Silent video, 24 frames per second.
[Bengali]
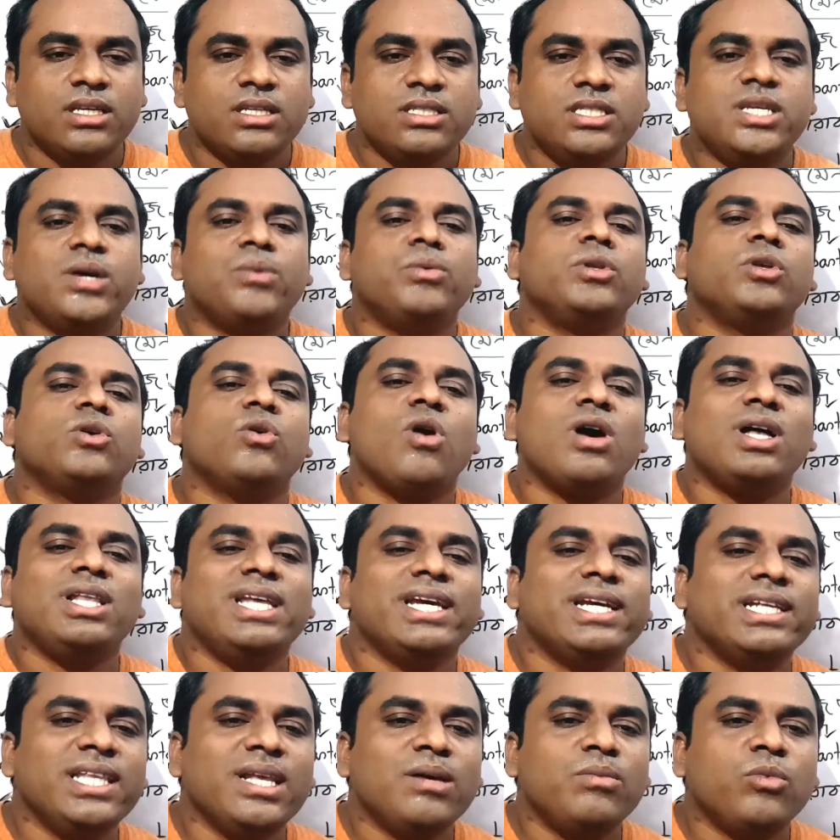যেমন ক
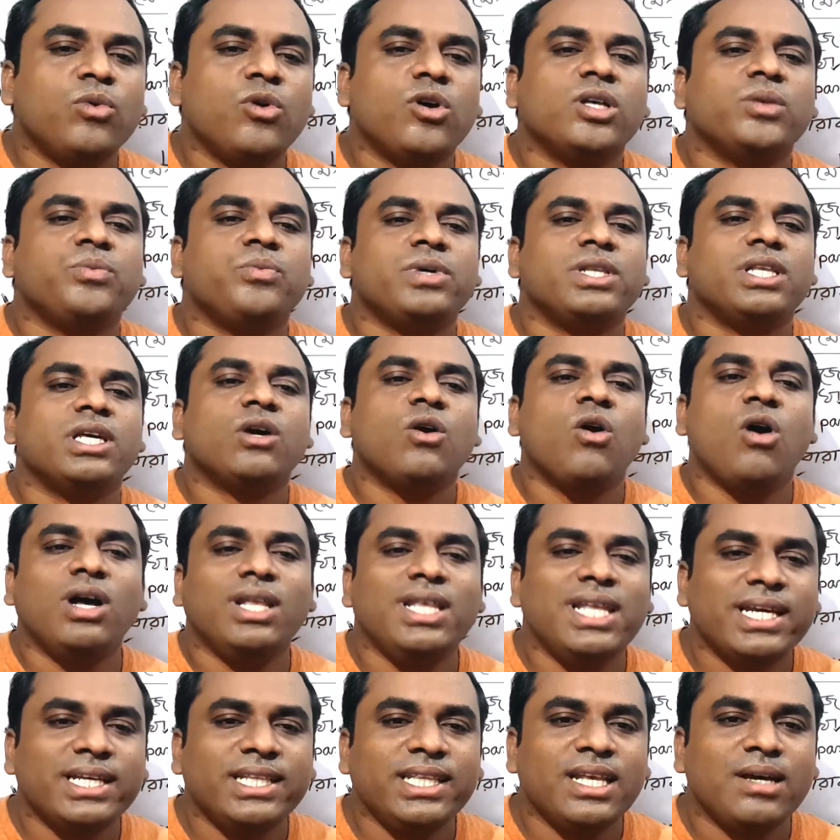লিখলাম কর পরে ঘ
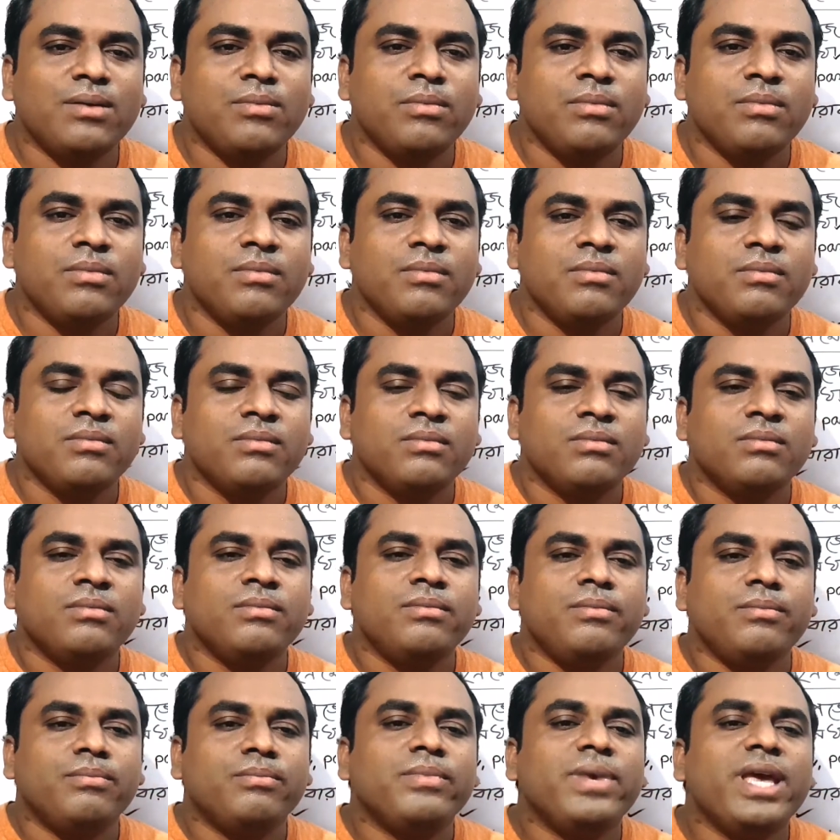লিখলাম
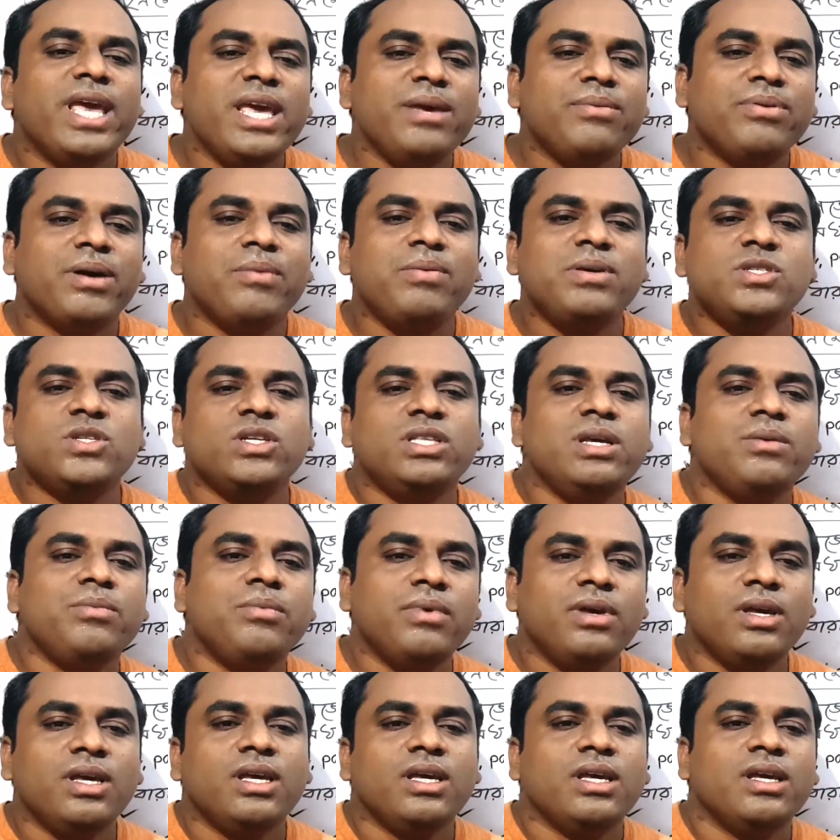হুম এইভাবে যদি
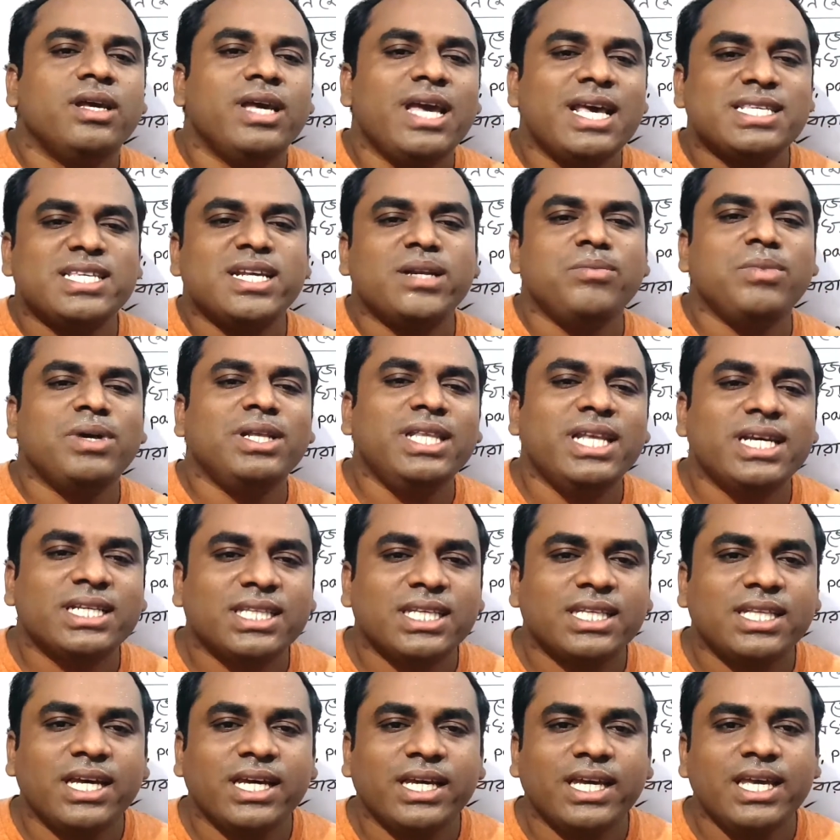অ্যাসাইনমেন্ট লিখতে
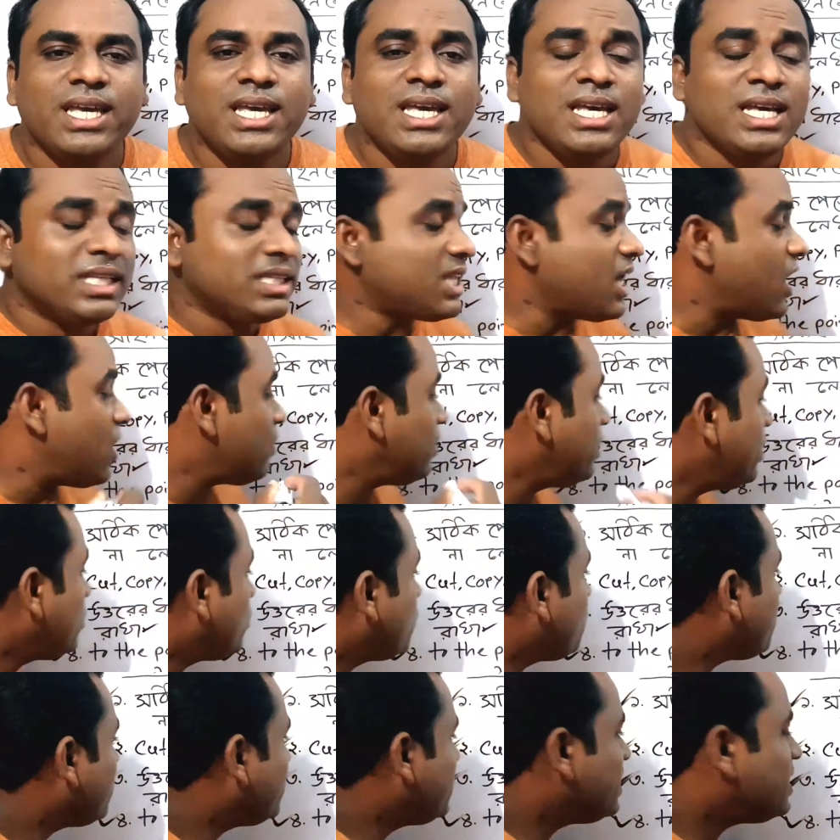থাকে তাহলে
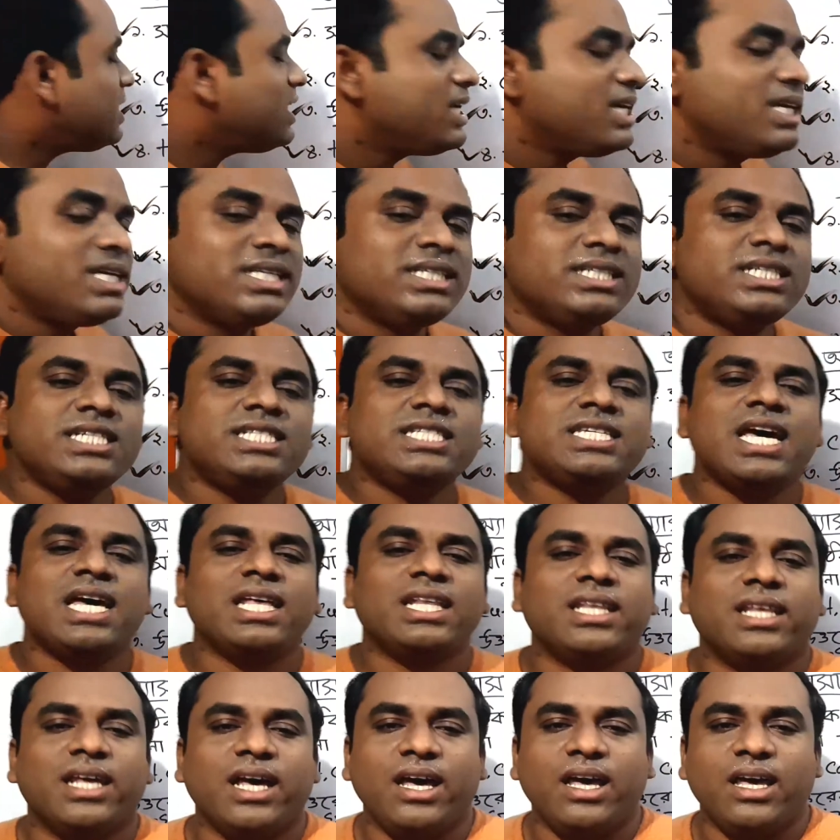তোমাদের
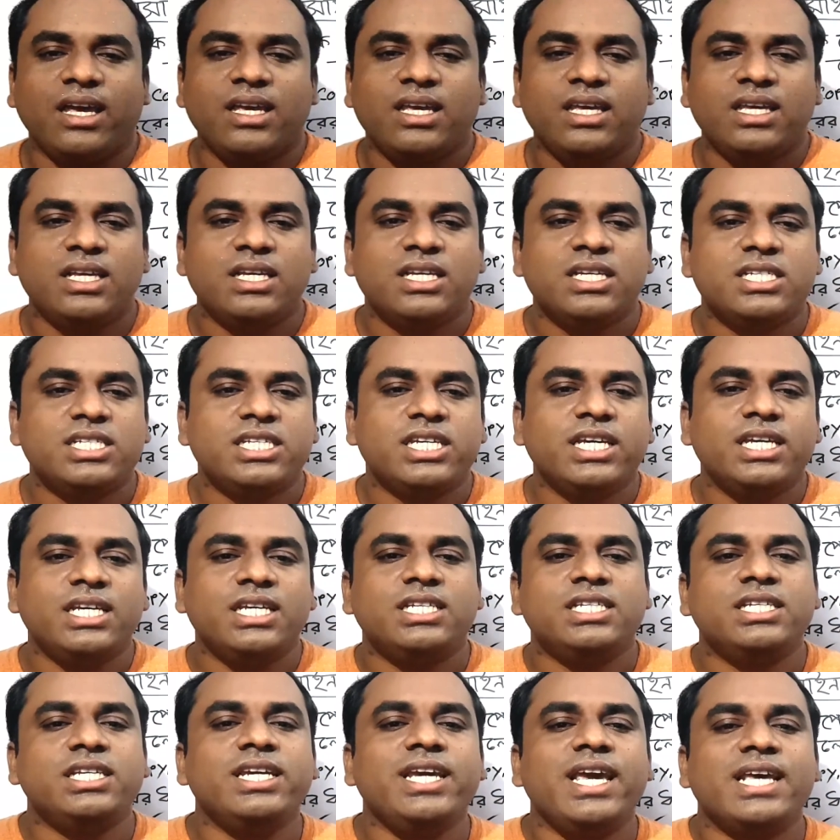টিচাররা সে
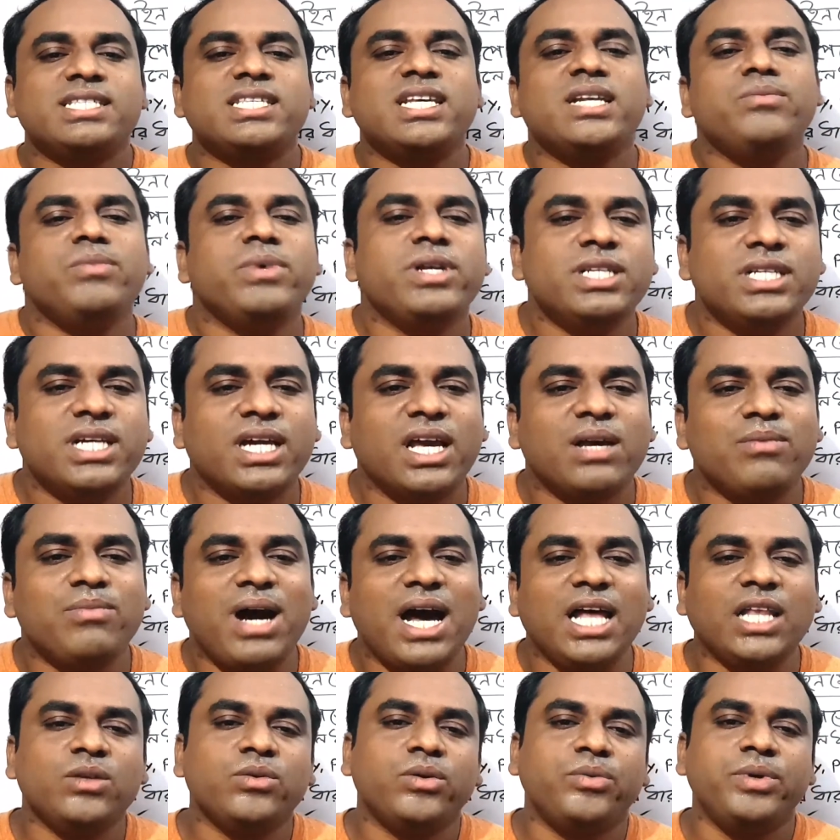সেই অ্যাসাইনমেন্টটাকে
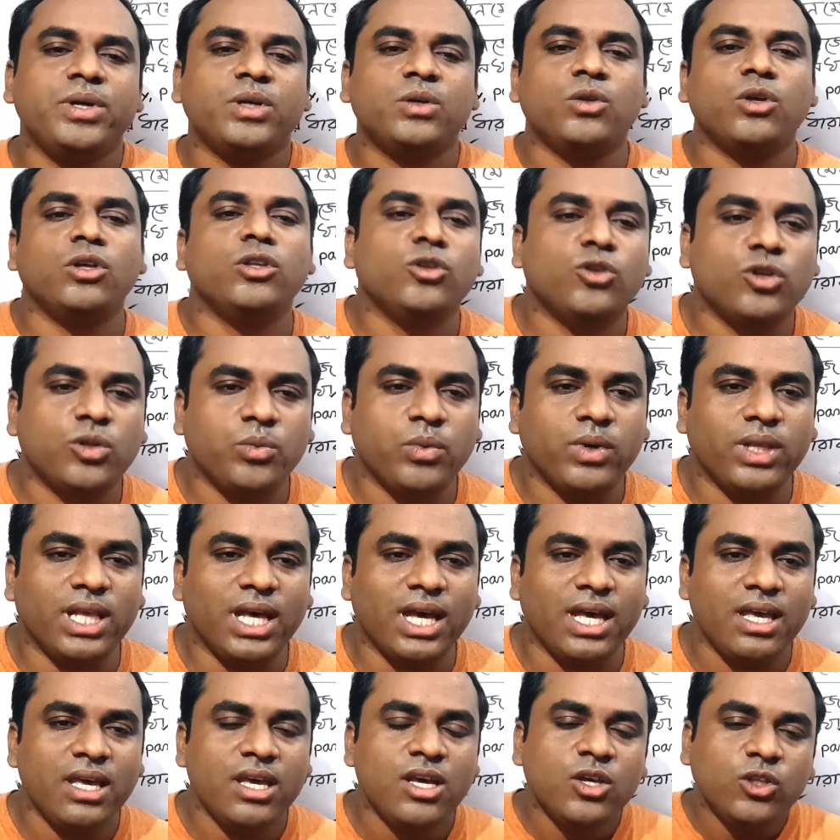ভালোভাবে গ্রহণ করবো না
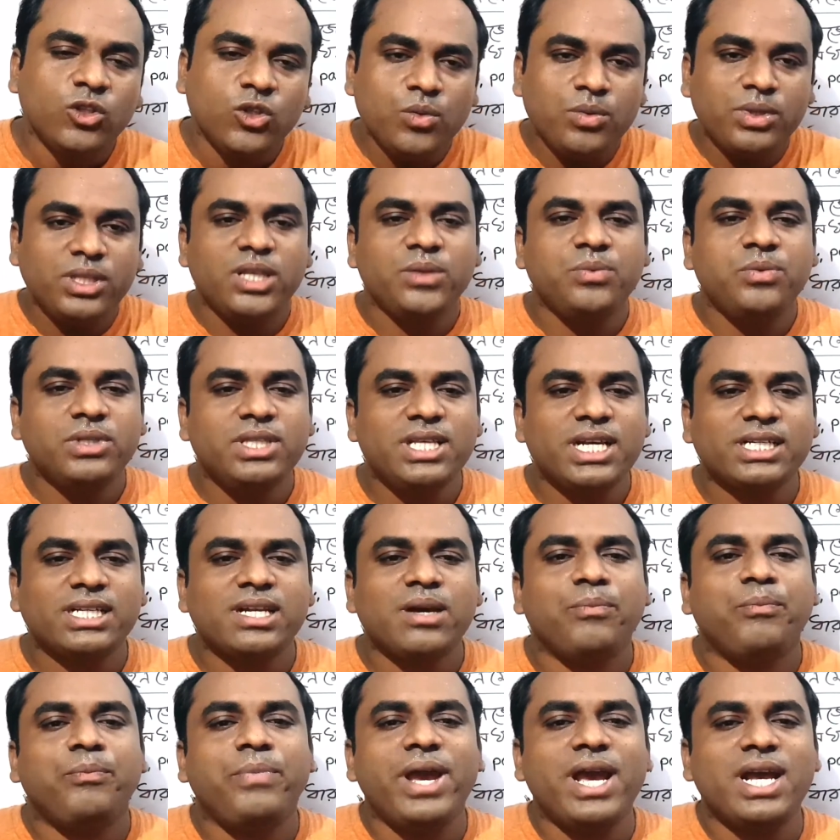তোমাদের প্রতি একটা
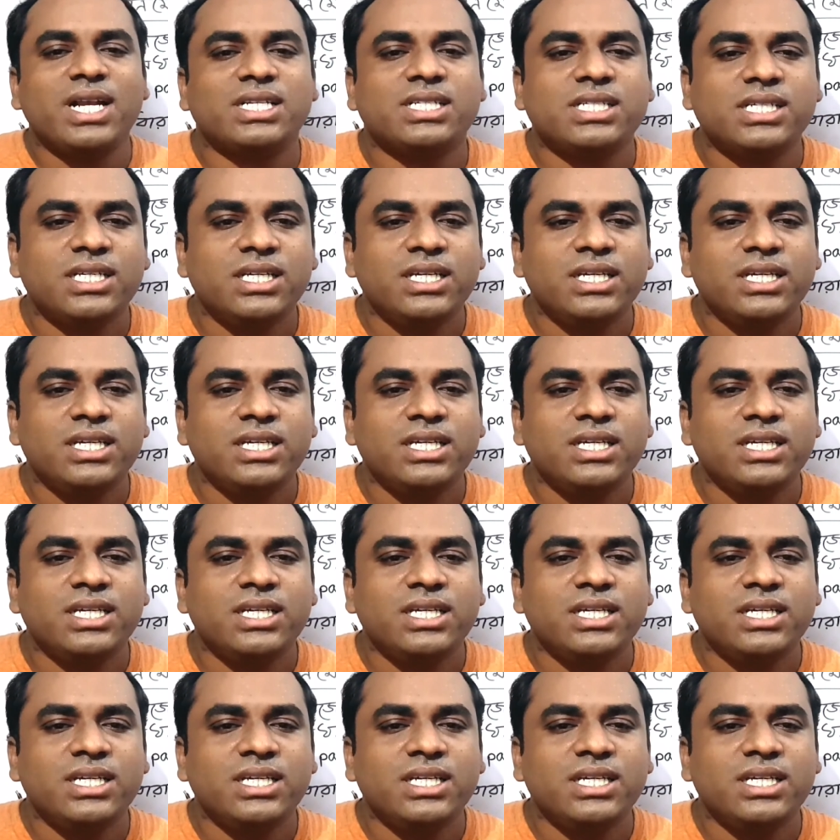ব্যাড